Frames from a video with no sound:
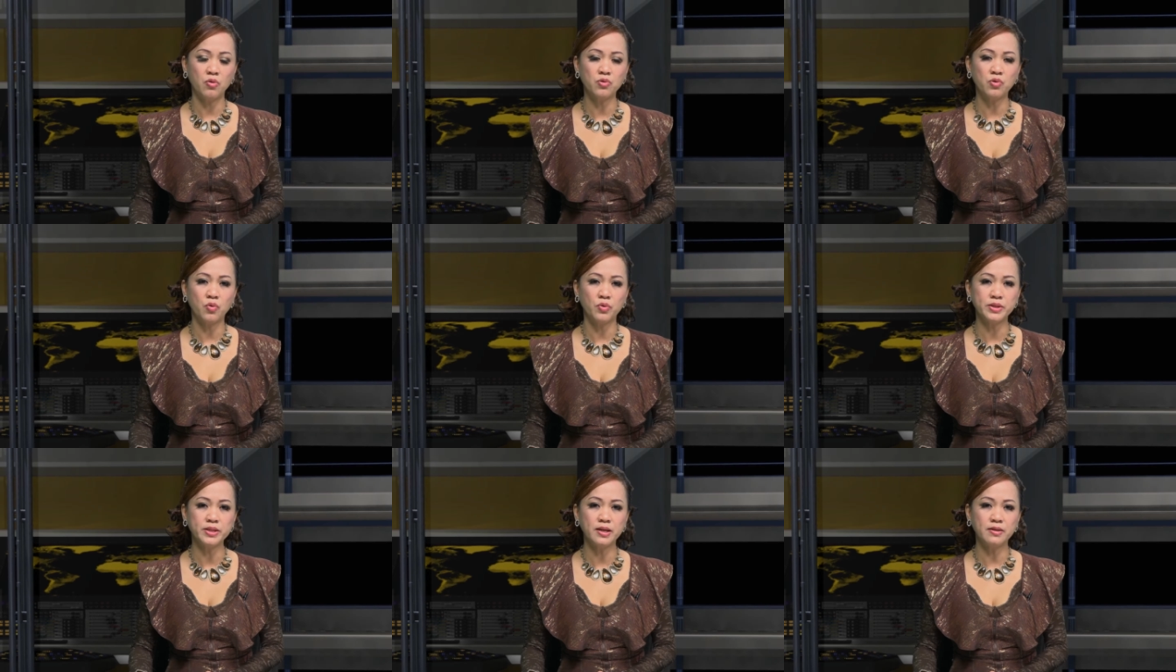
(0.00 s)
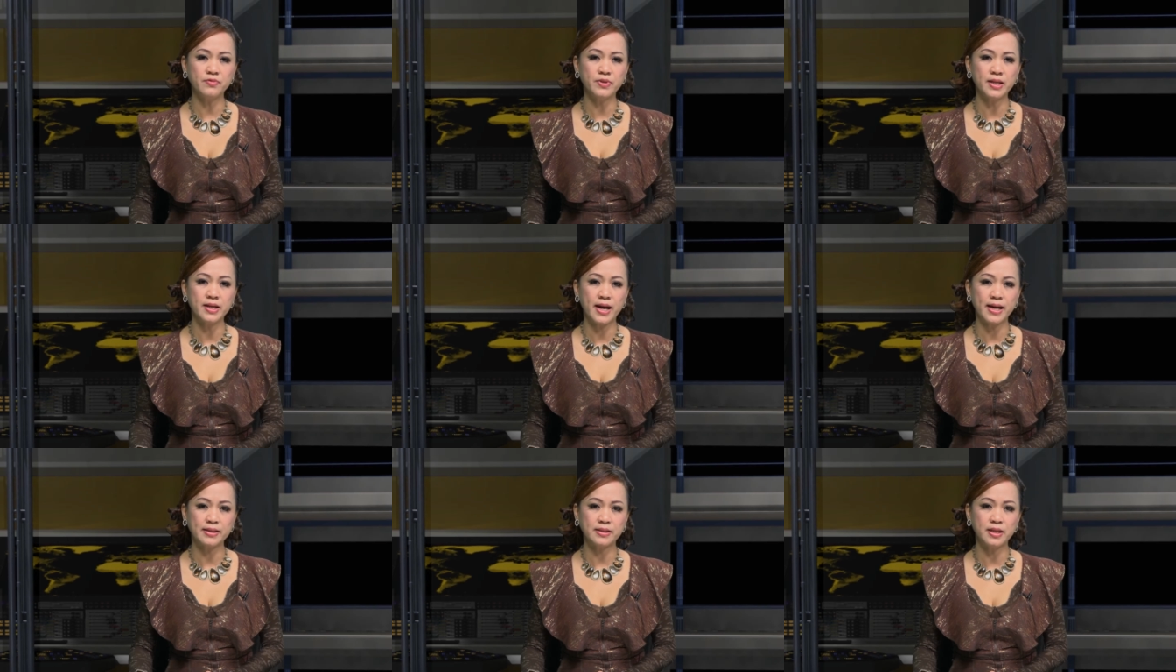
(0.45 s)
của nhân
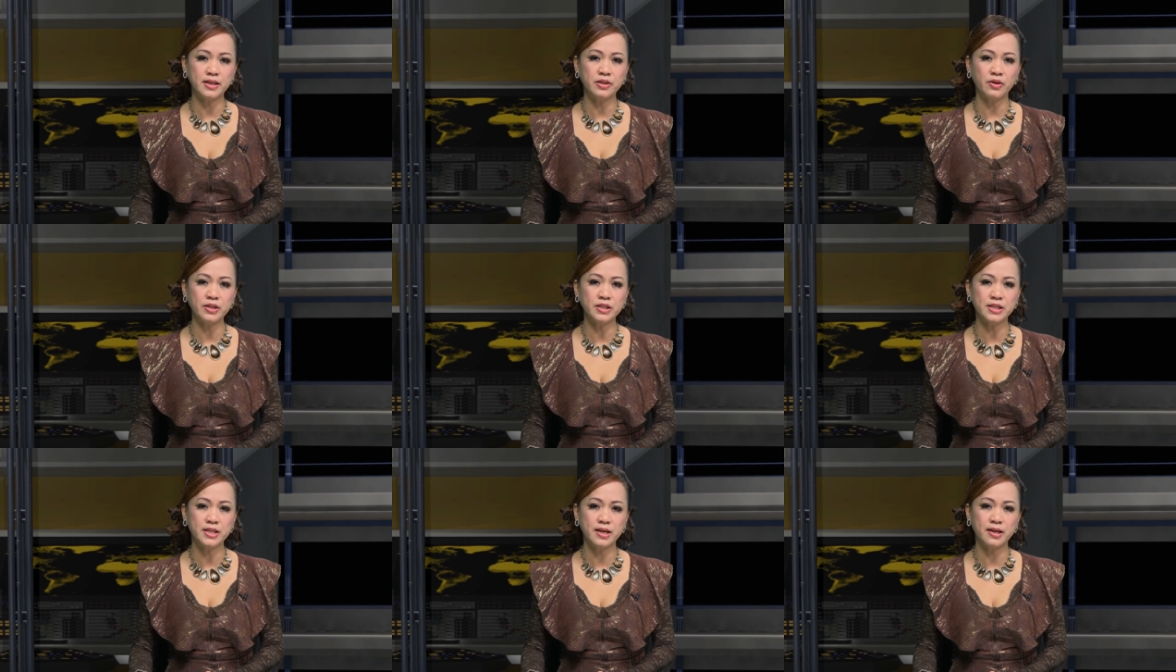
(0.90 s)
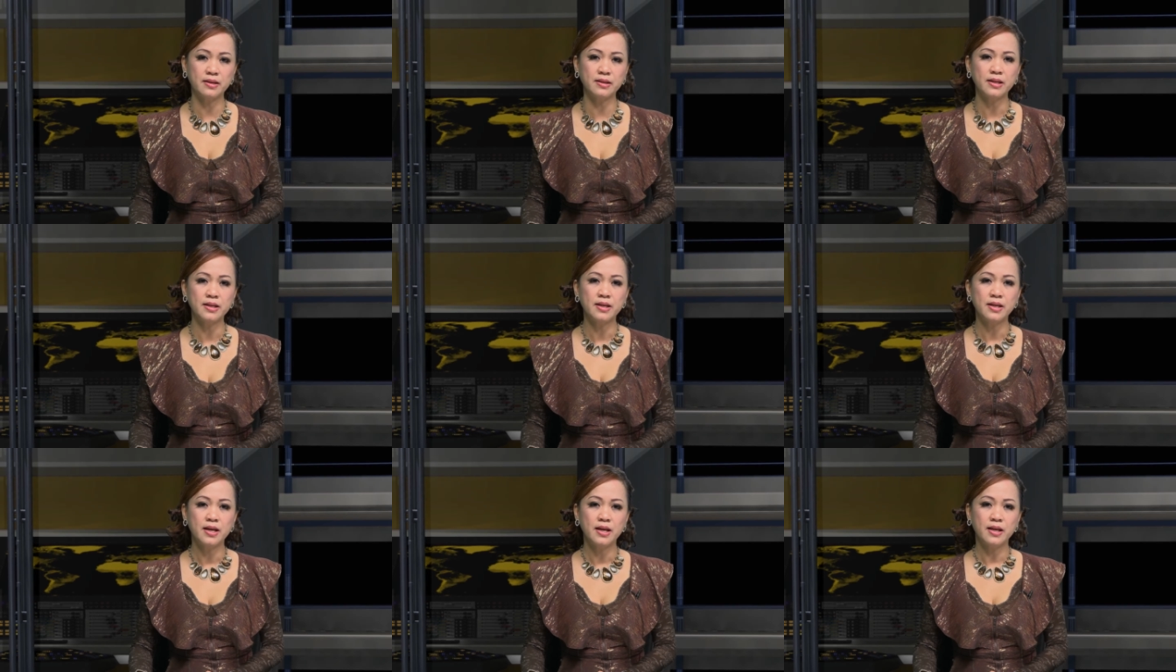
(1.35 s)
viên IT nói trên
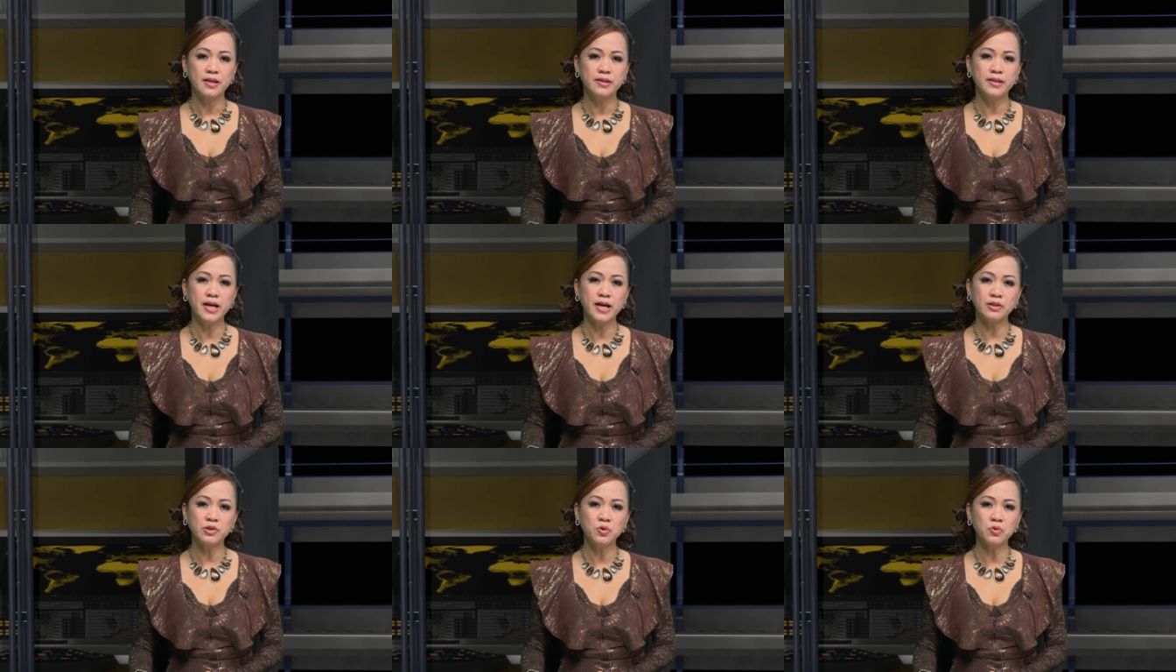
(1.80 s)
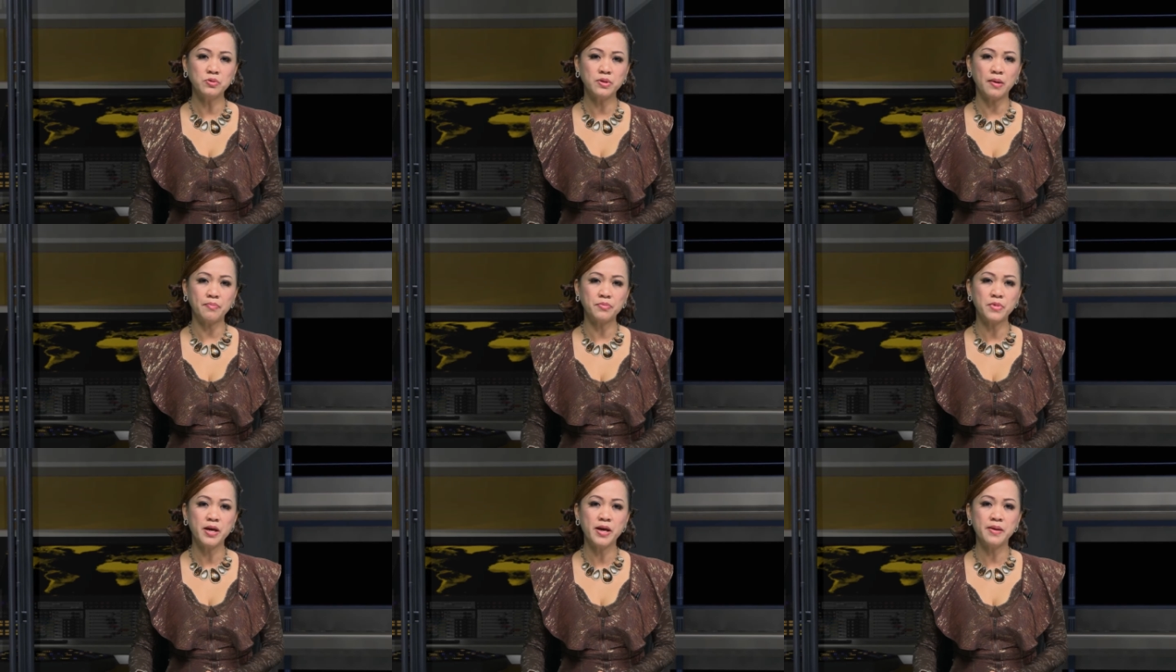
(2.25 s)
và thu
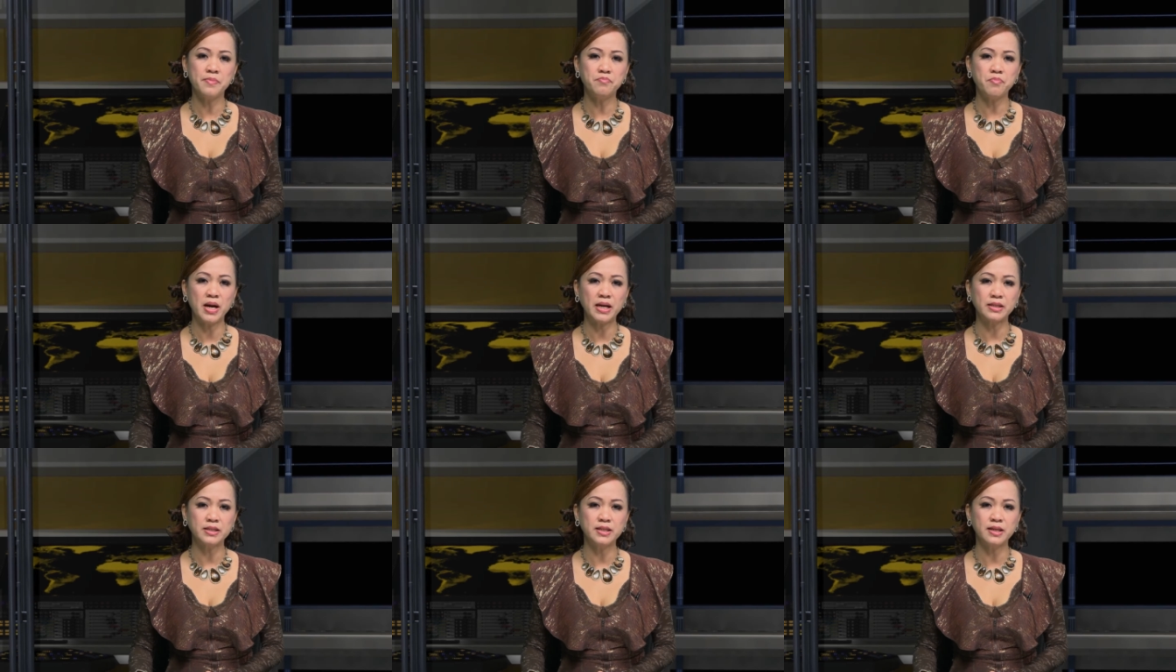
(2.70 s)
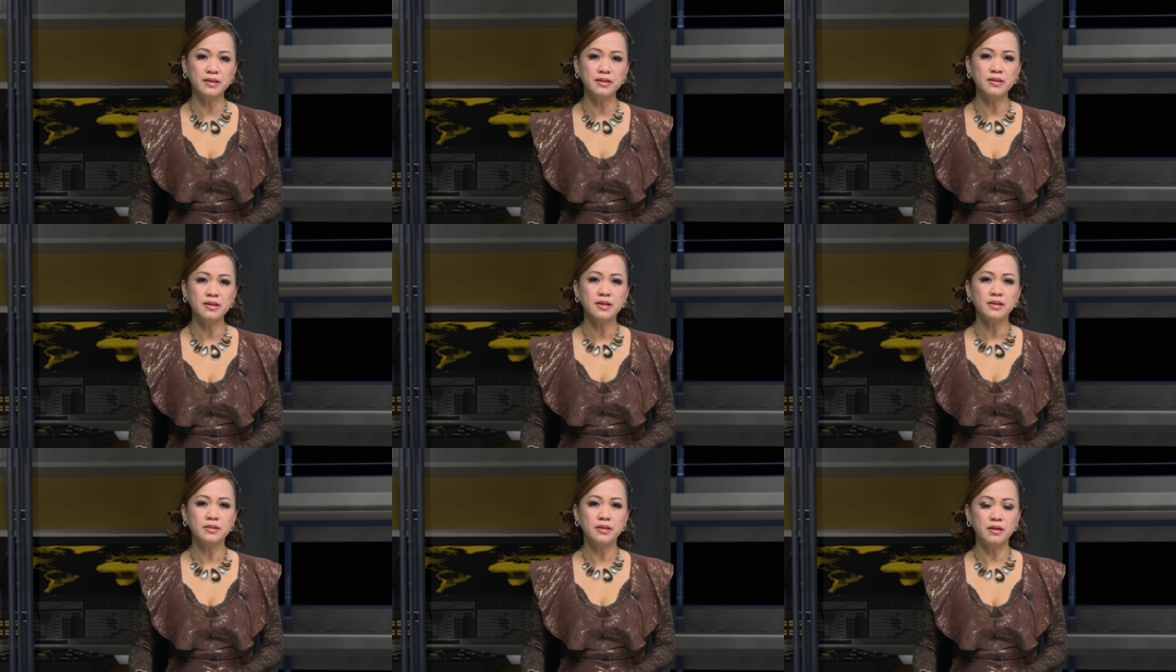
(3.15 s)
thập thêm bằng chứng
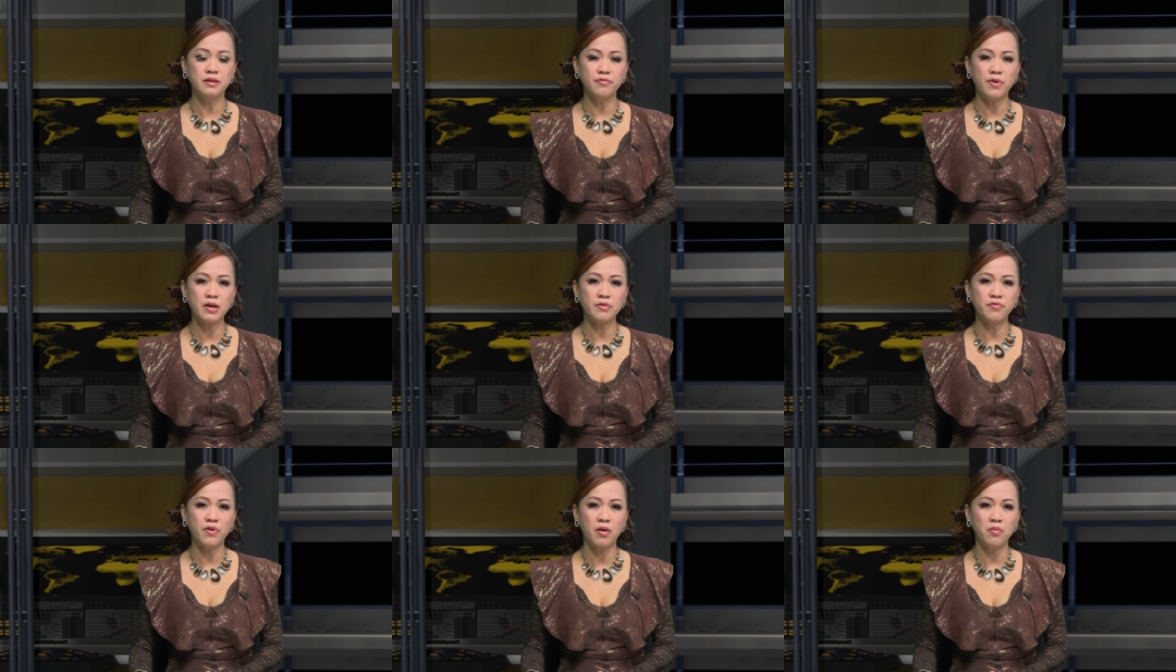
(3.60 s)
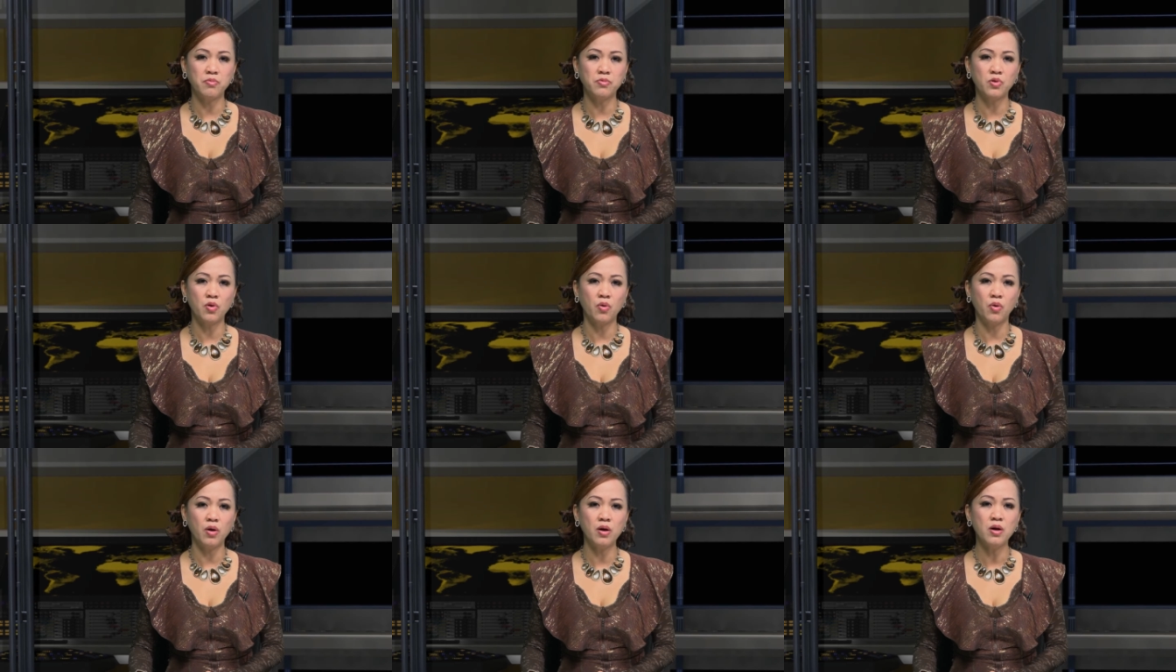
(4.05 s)
từ văn phòng
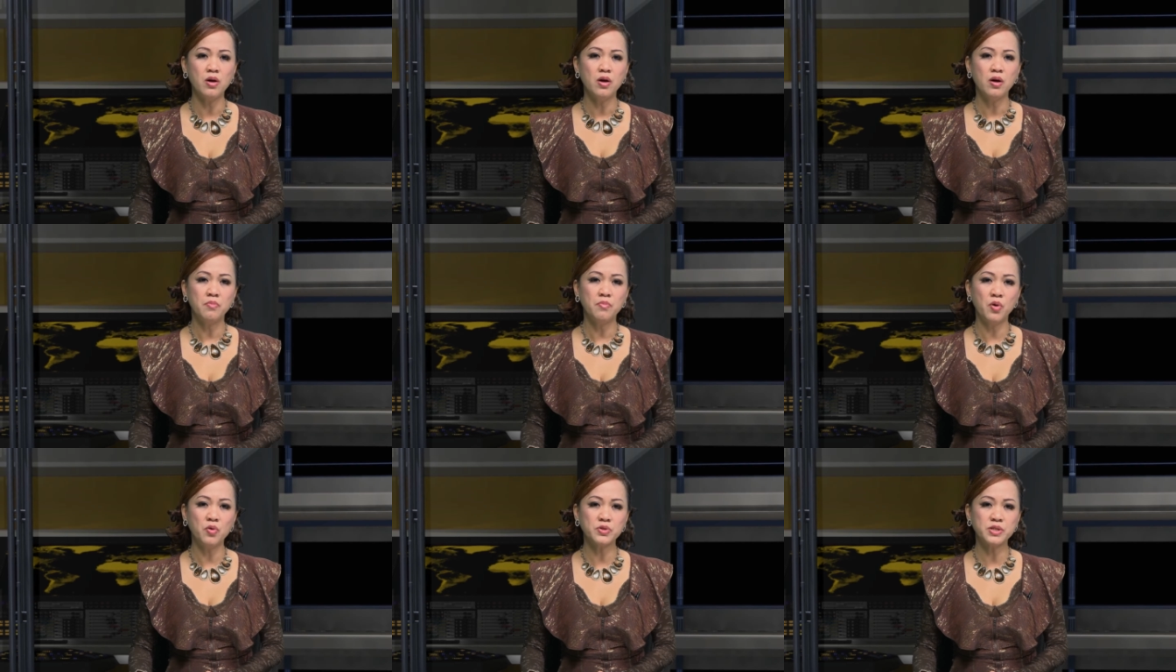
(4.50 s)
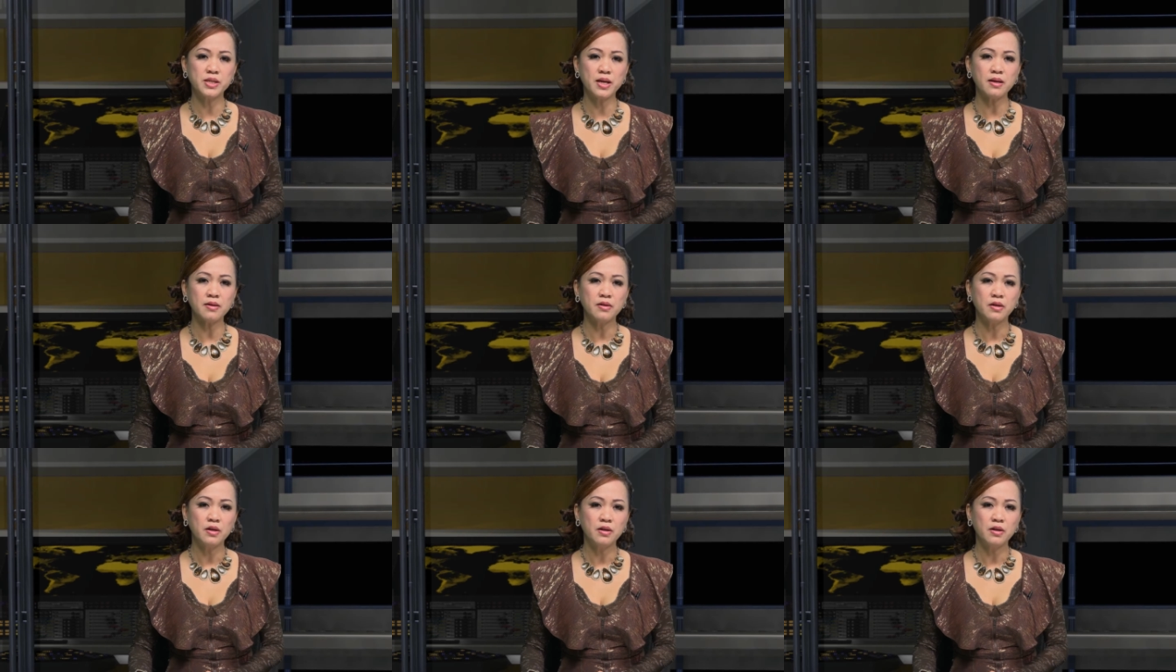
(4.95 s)
của Mozart